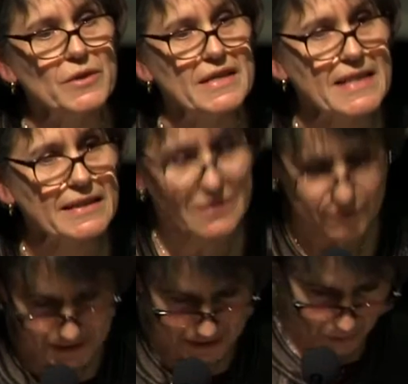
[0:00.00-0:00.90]
depuis les
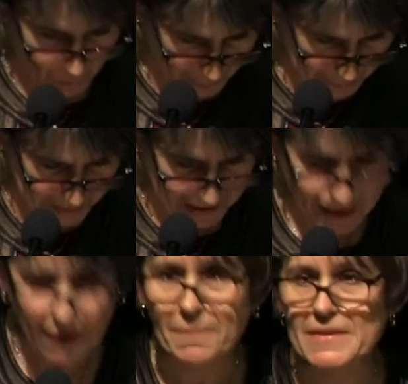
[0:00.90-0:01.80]
activités au
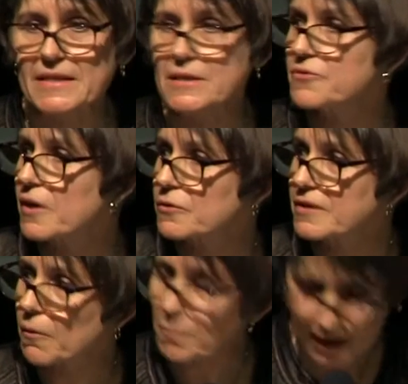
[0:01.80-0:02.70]
RPR, ses
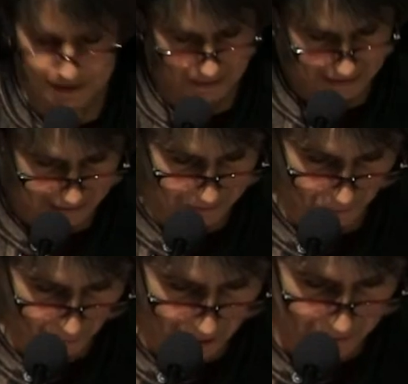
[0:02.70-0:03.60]
différentes campagnes
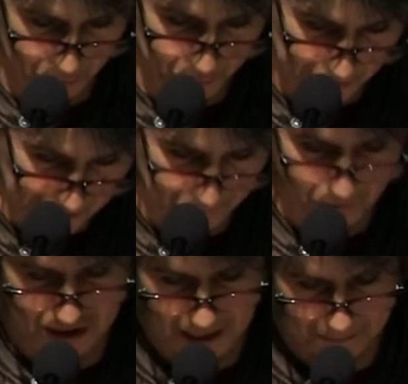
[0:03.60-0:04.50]
électorales depuis les
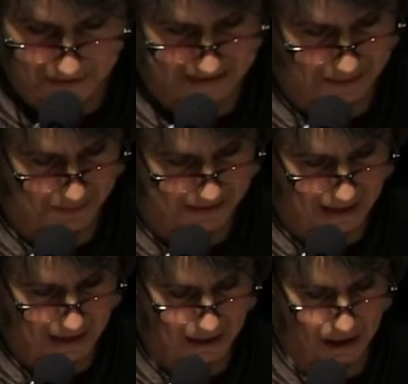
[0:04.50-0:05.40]
Vosges et la mairie
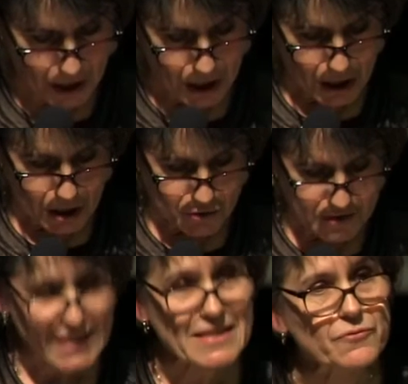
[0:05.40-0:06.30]
d'Épinal,
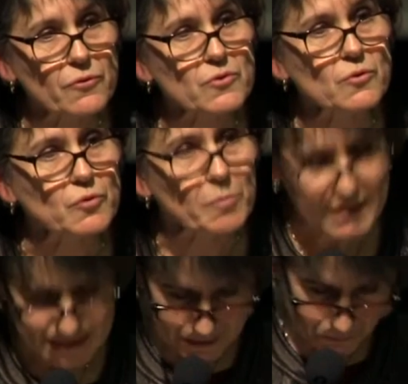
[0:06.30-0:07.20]
jusqu'à ses fonctions de
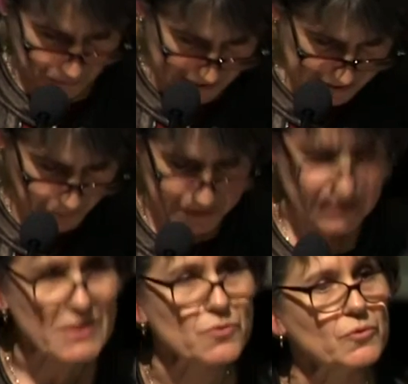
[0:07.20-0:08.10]
président de
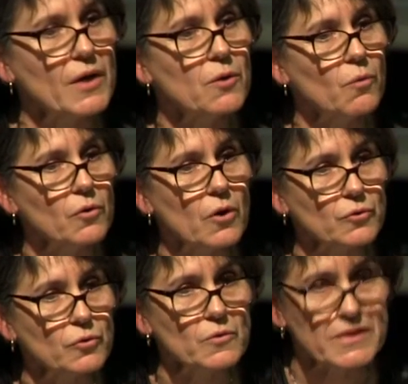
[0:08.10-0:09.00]
l'Assemblée nationale ou
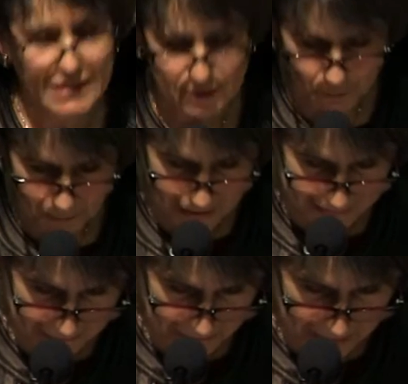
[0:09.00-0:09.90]
encore de conseiller de
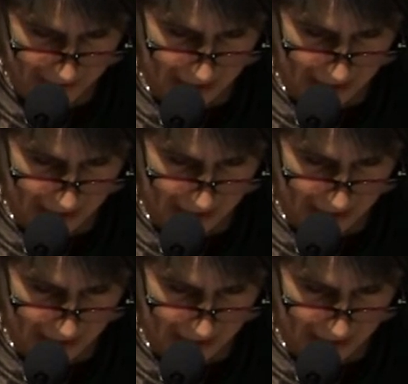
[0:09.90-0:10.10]
Paris.